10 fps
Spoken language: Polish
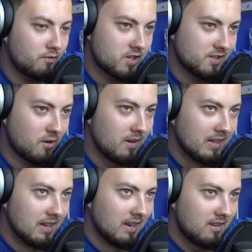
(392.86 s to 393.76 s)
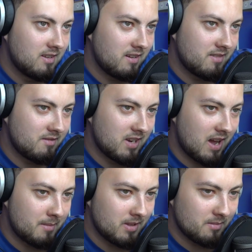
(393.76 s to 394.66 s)
to wszystko. Nie, nie
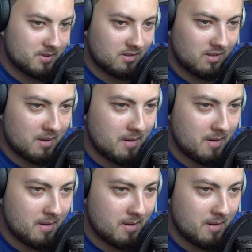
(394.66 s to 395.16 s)
wnikajmy, dobrze. Tutaj